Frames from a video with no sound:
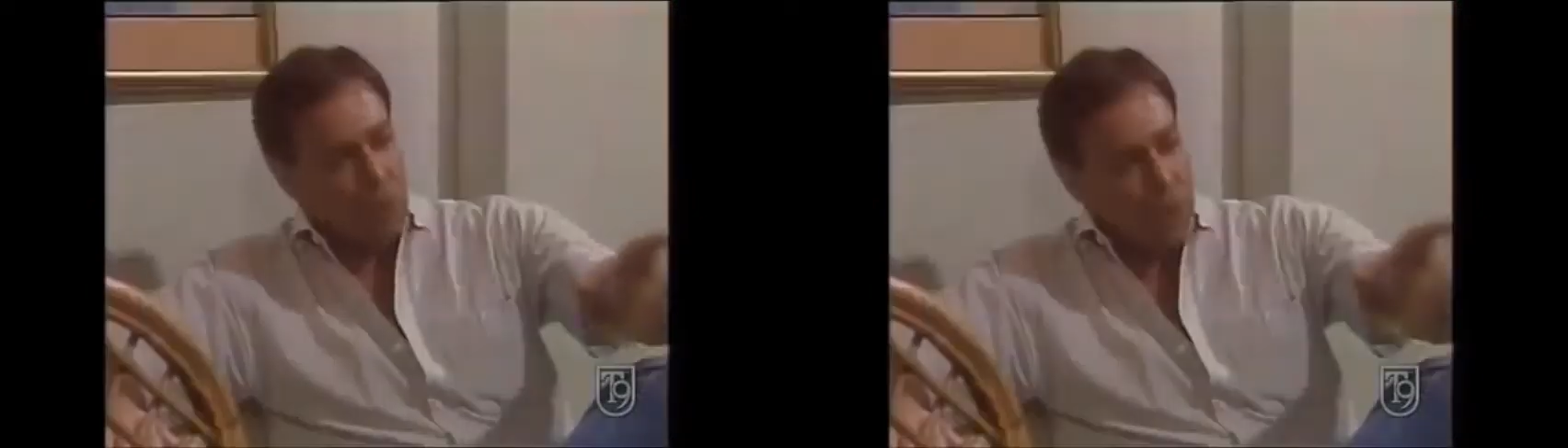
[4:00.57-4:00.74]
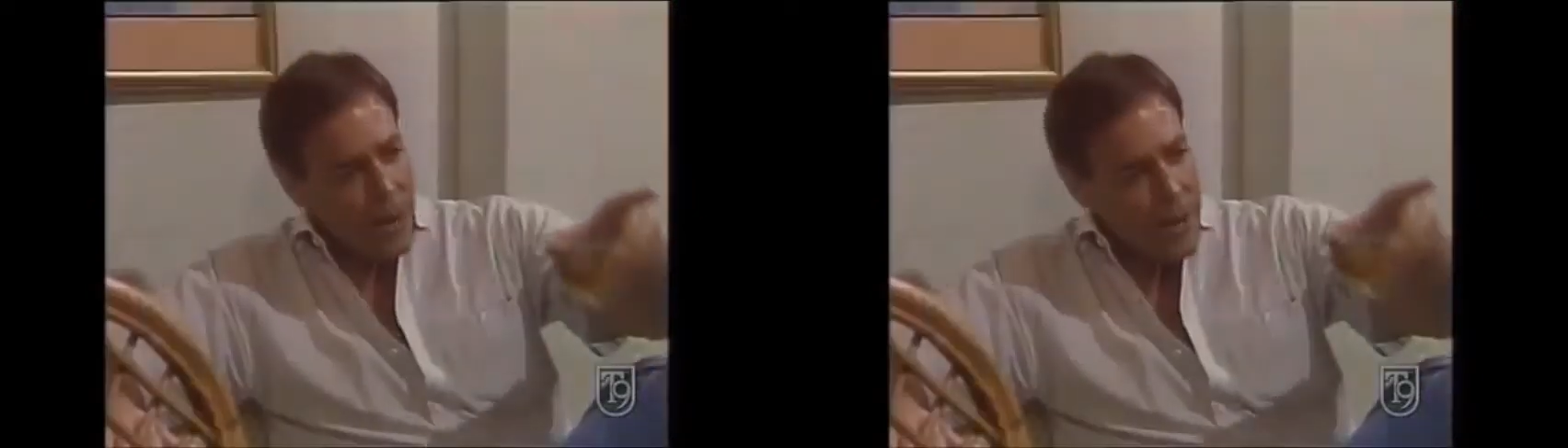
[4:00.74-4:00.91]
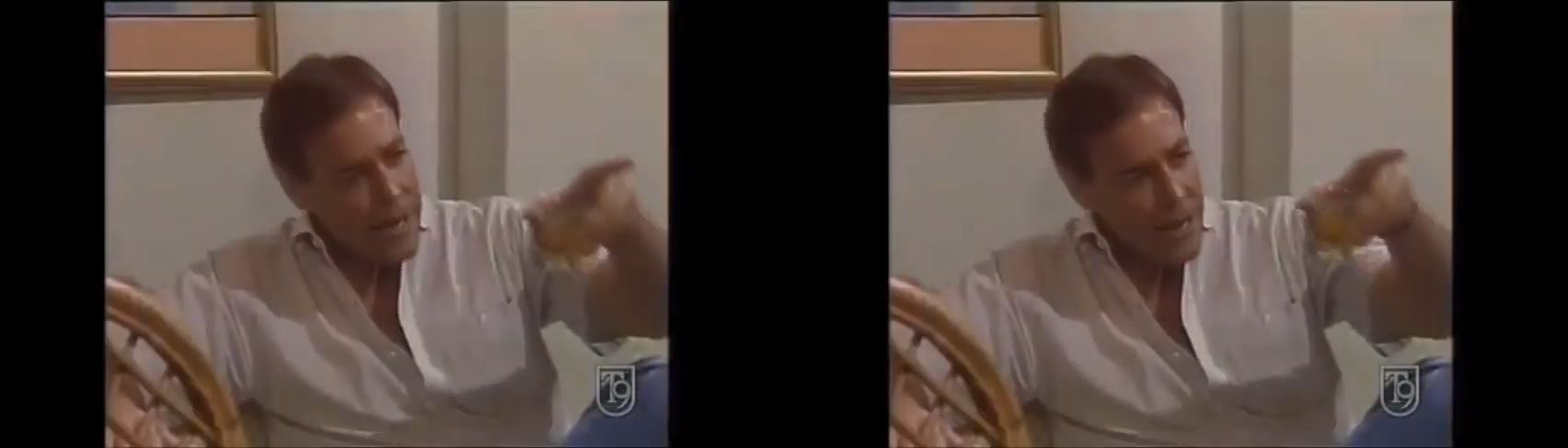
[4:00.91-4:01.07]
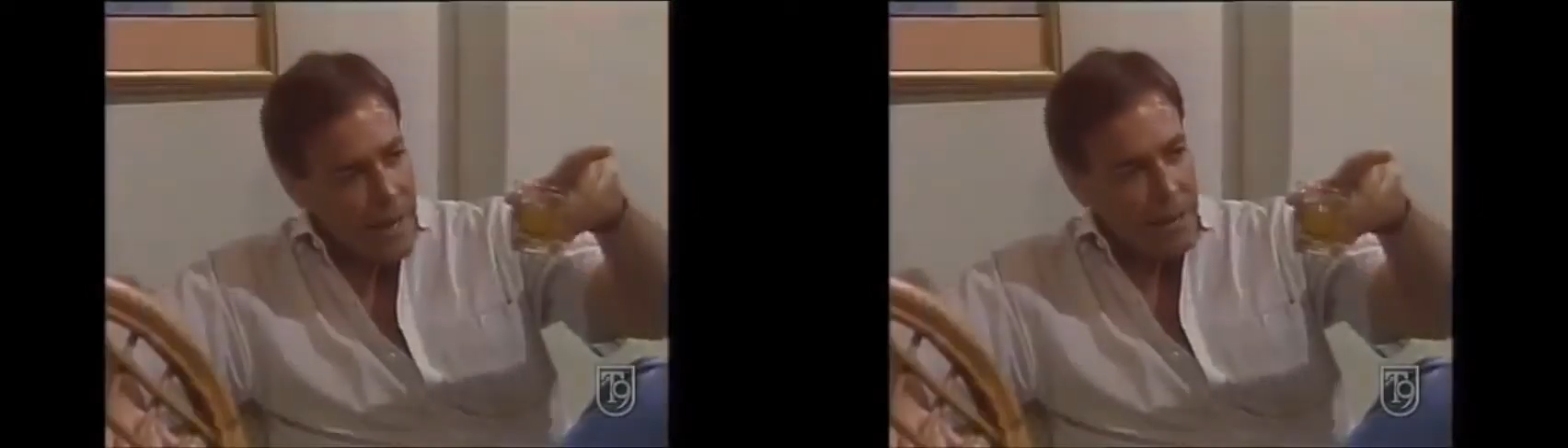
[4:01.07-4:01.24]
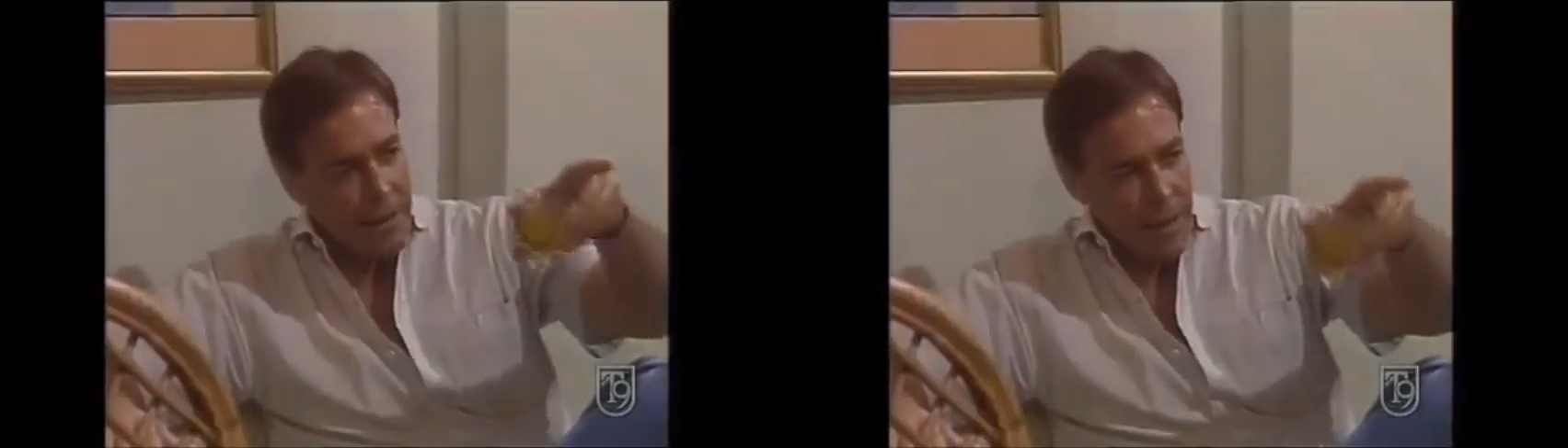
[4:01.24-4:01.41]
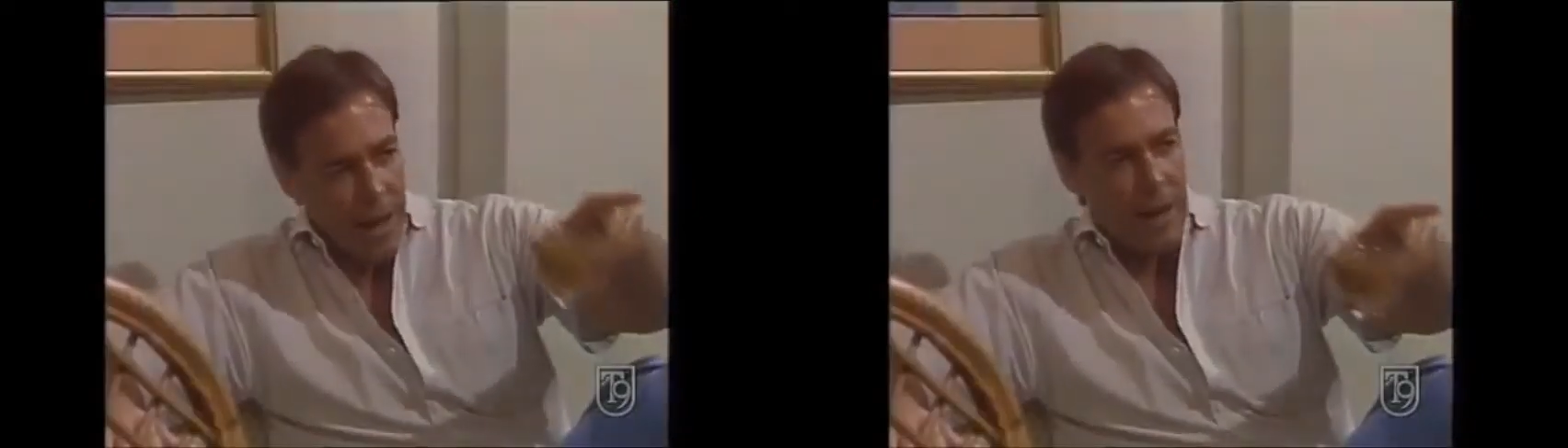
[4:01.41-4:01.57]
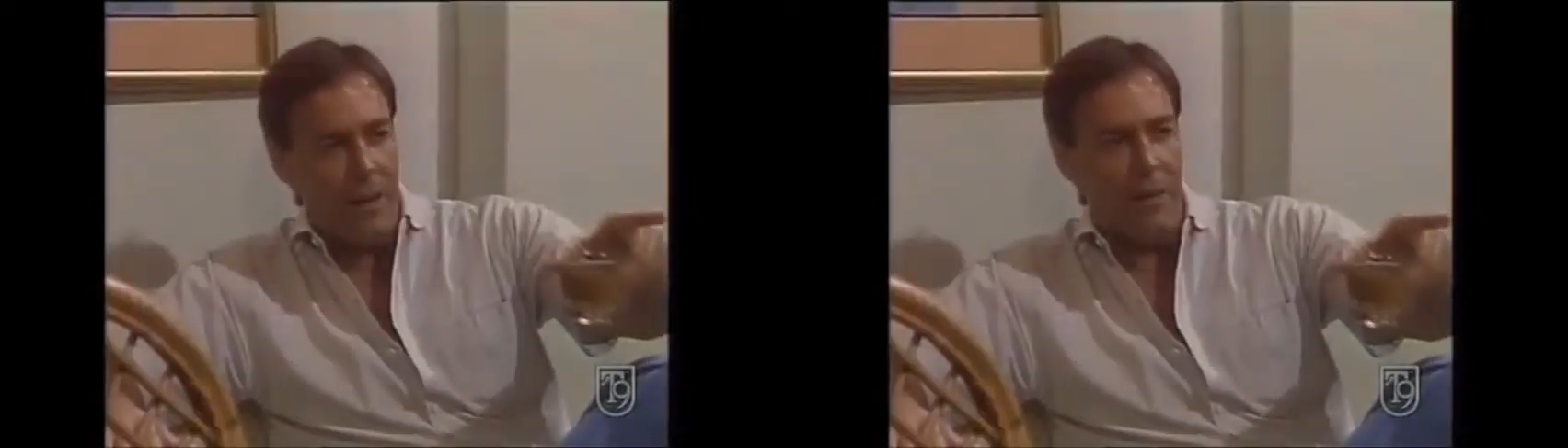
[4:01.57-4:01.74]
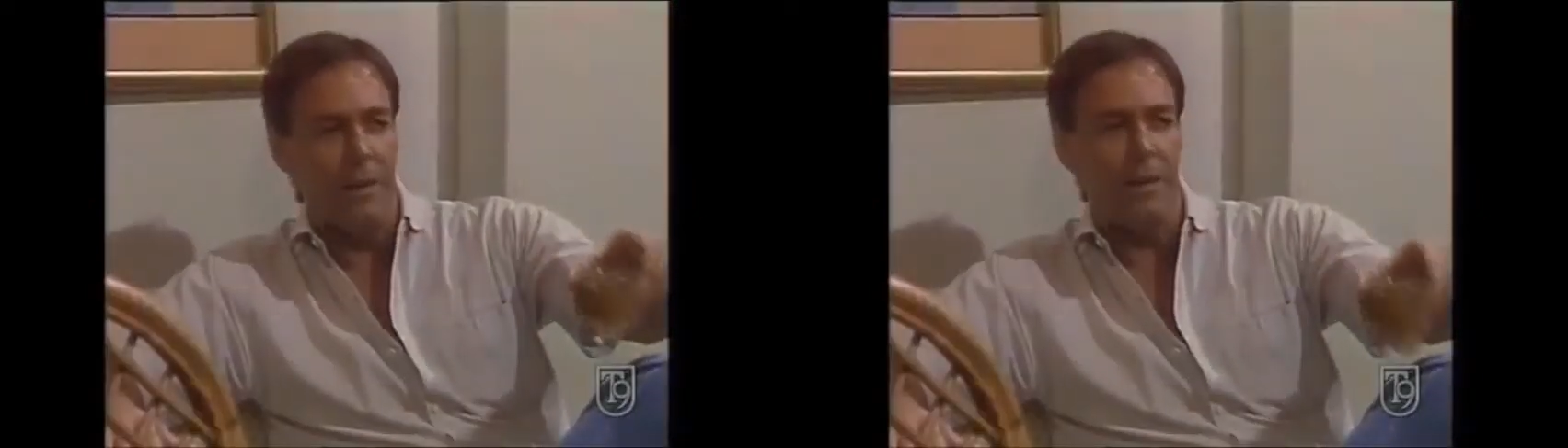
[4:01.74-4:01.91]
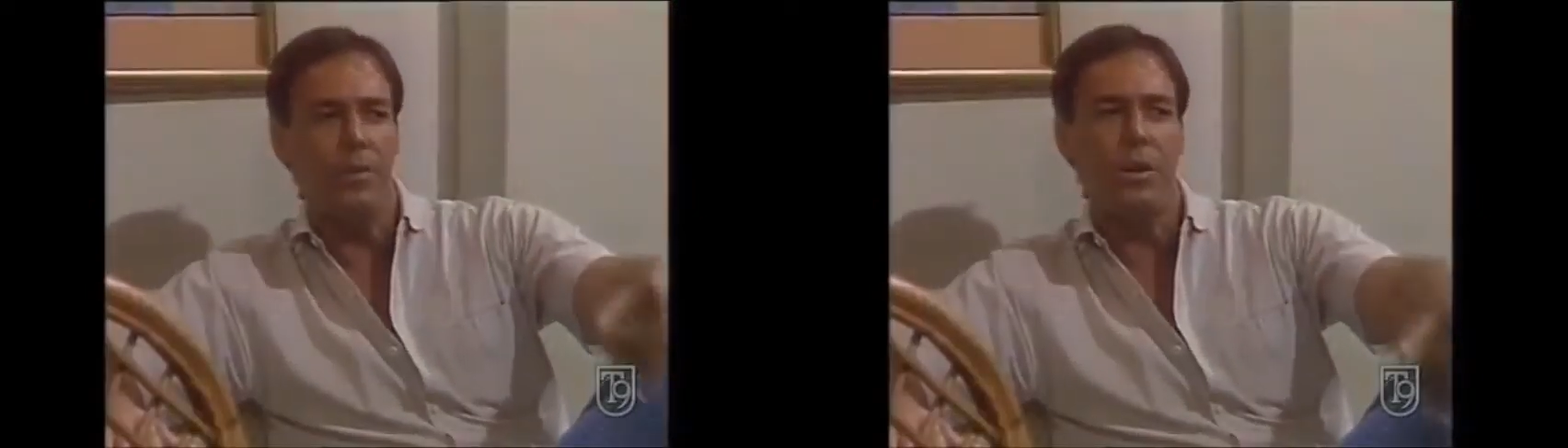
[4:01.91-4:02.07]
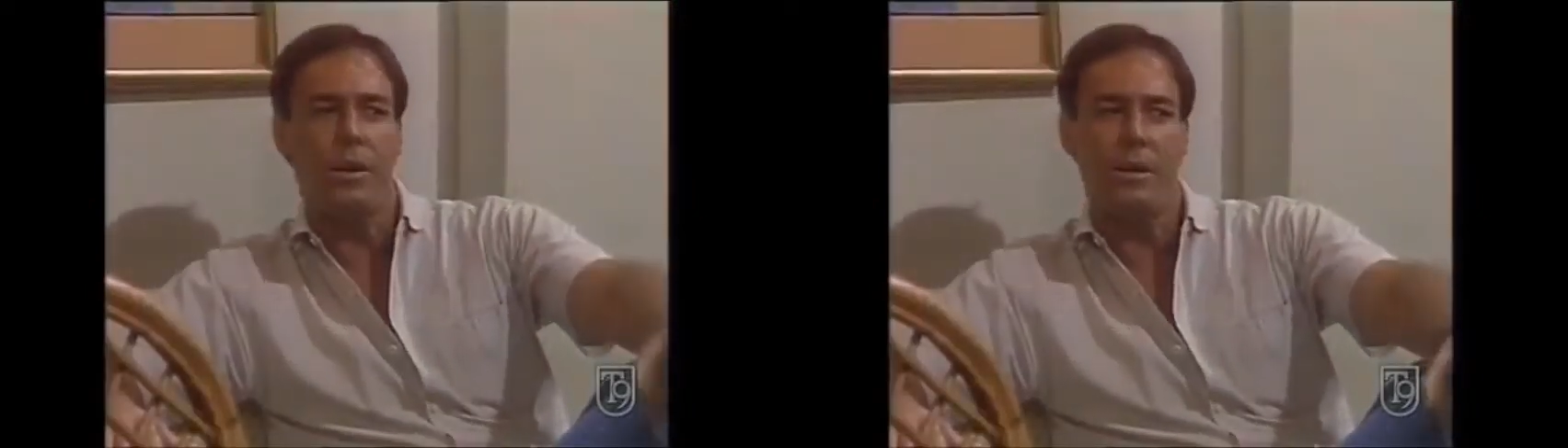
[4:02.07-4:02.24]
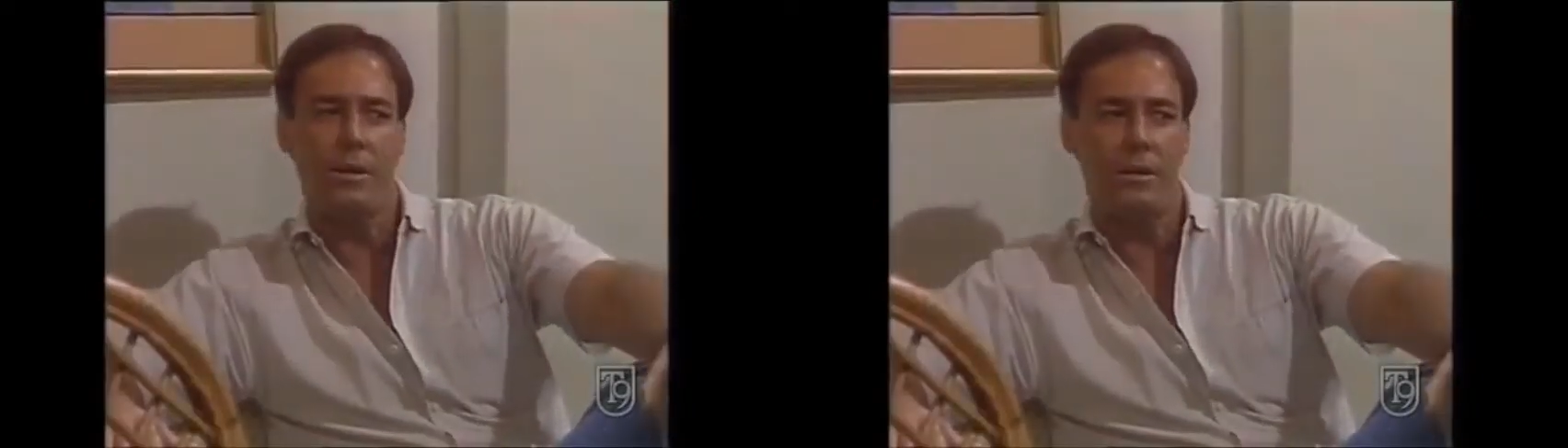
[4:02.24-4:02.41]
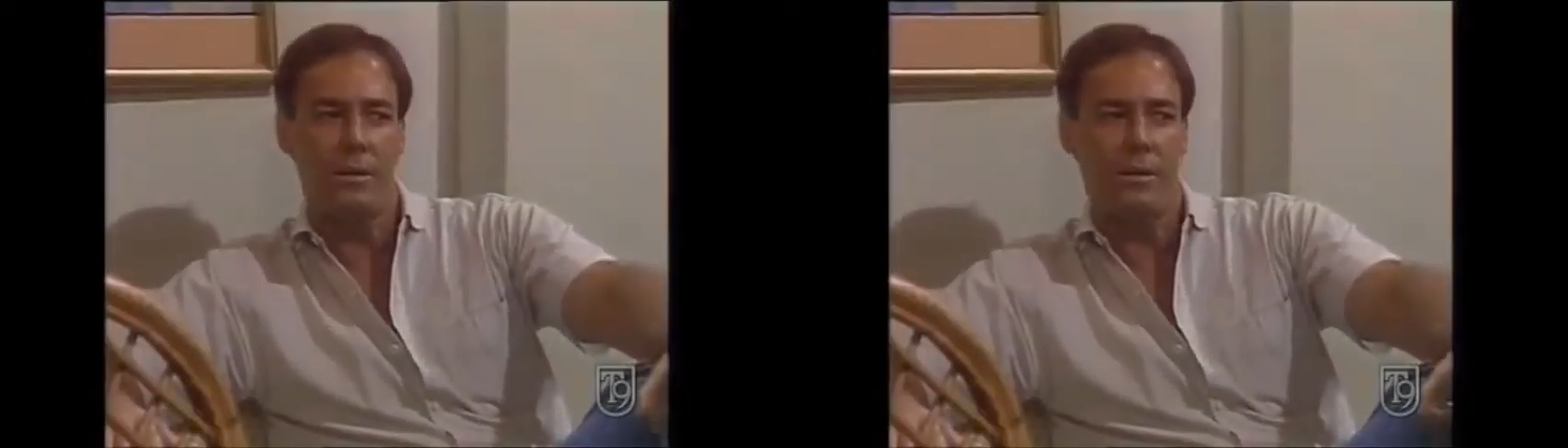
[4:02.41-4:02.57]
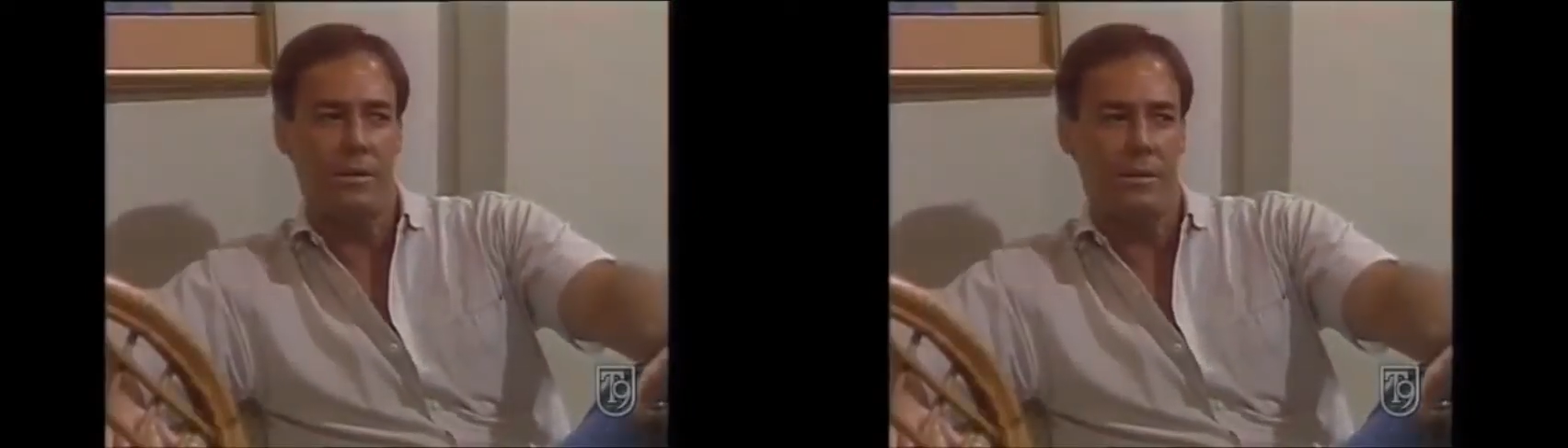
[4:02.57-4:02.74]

Tu lo sai che Tania è innamorata di